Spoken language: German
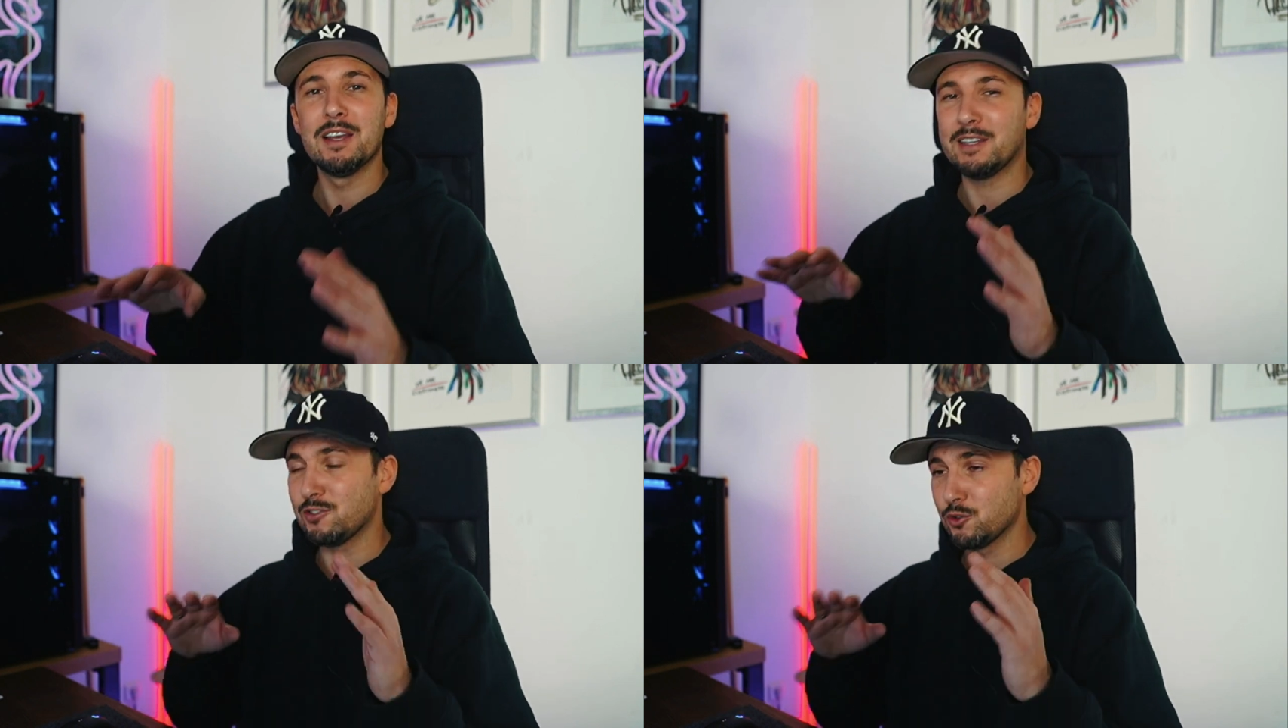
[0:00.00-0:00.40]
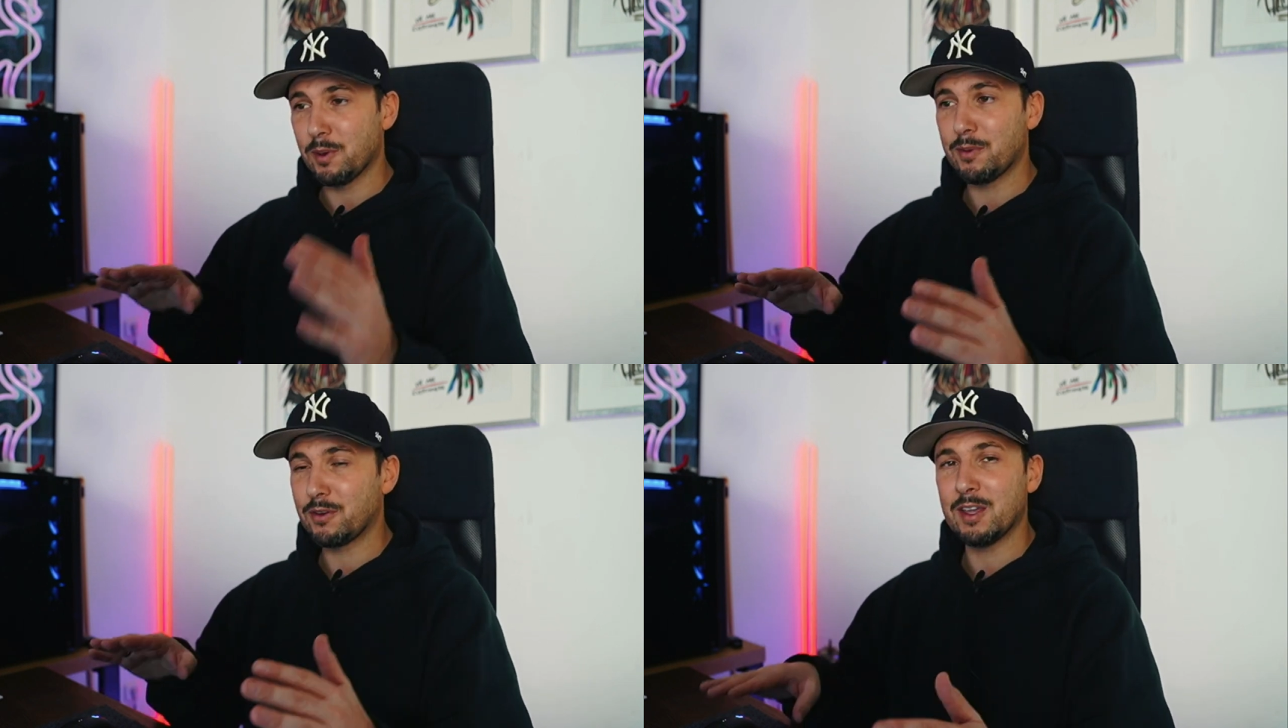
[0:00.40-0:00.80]
der
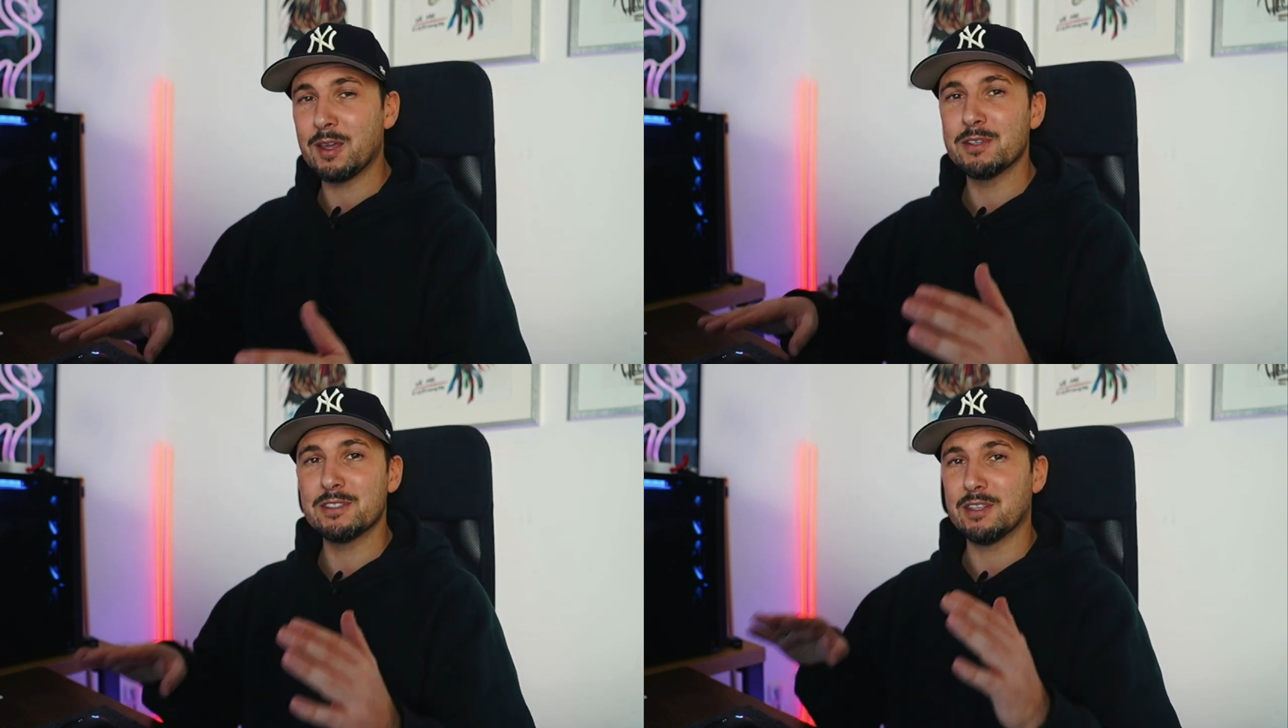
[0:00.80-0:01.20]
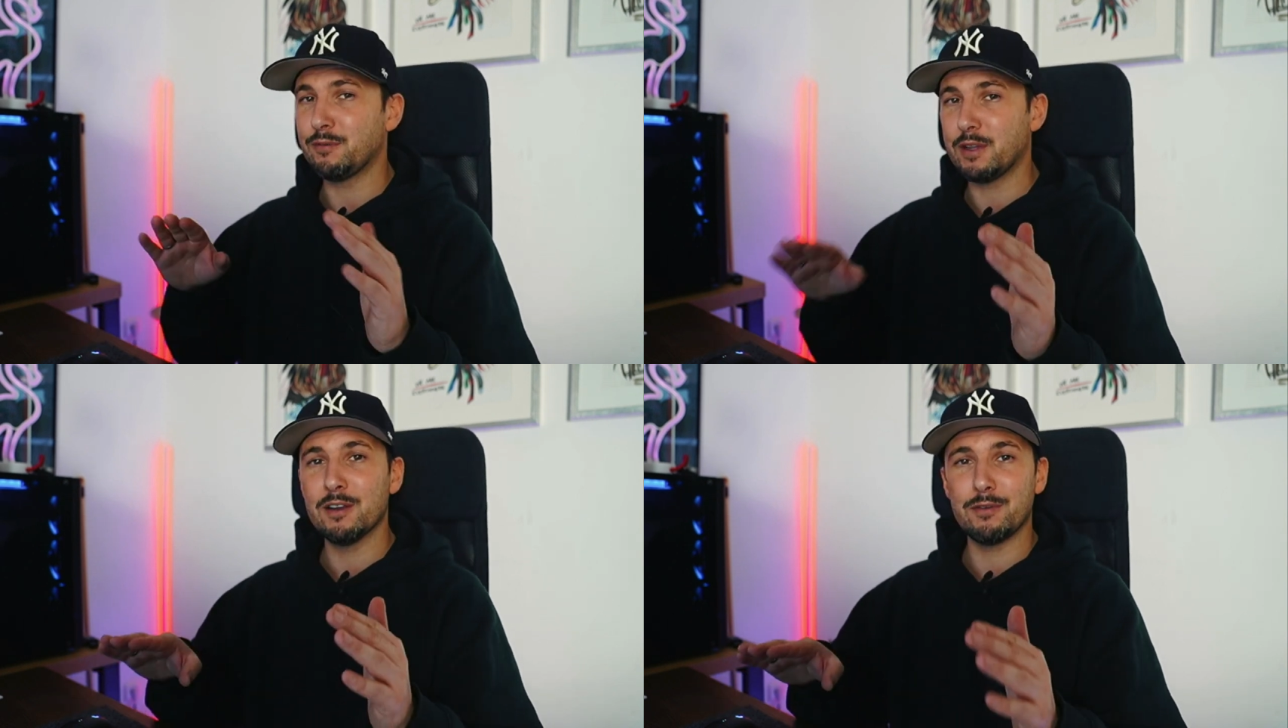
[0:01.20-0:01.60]
super bequem ist, den
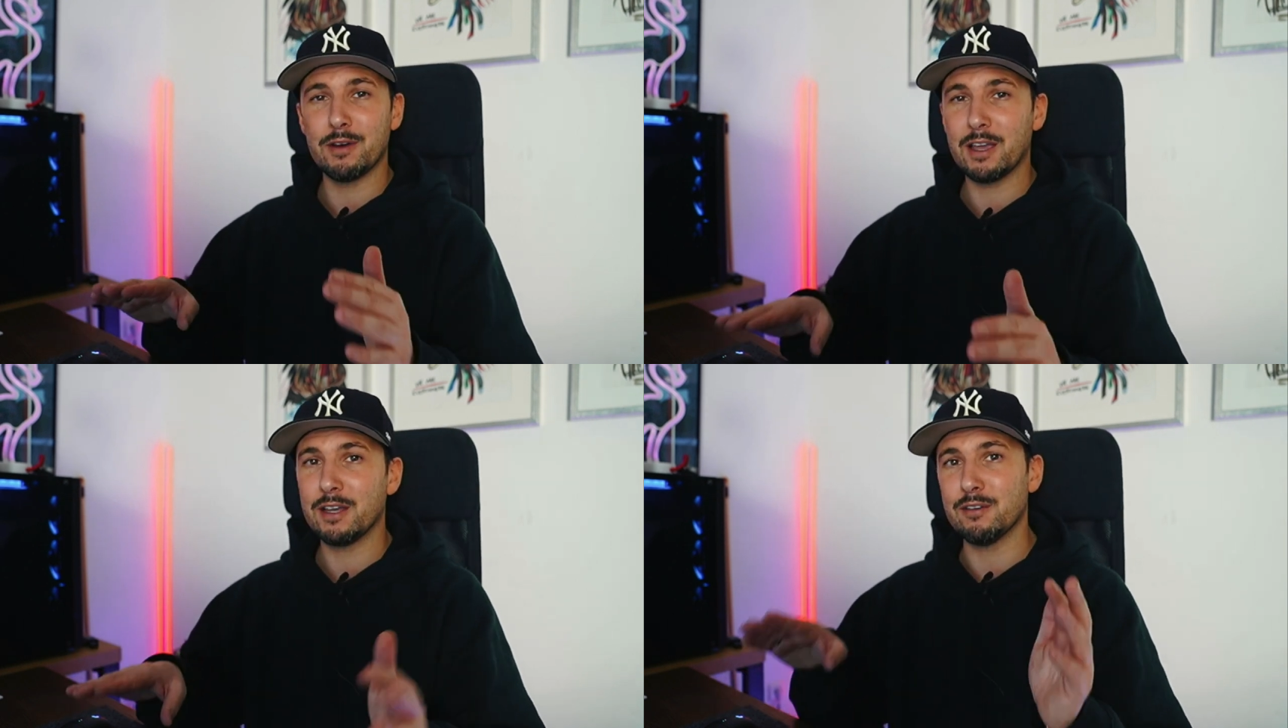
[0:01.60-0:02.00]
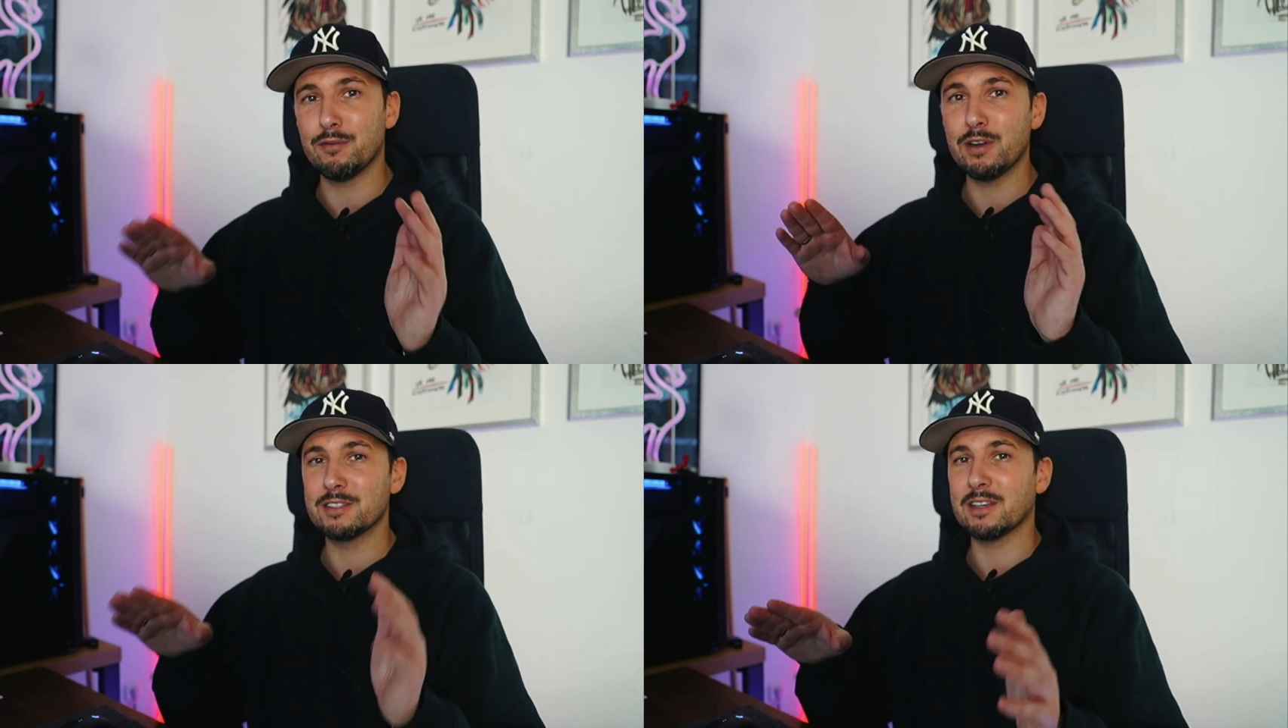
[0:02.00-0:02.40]
viele feiern, den
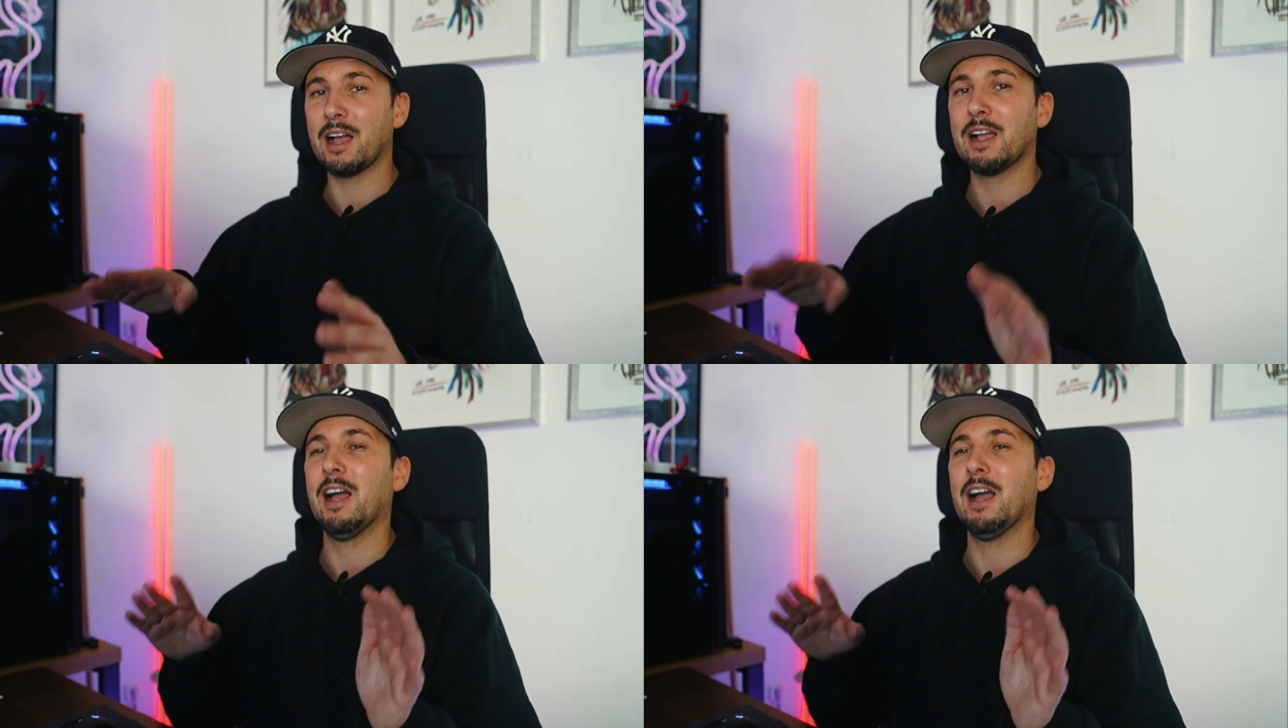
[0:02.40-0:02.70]
viele tragen,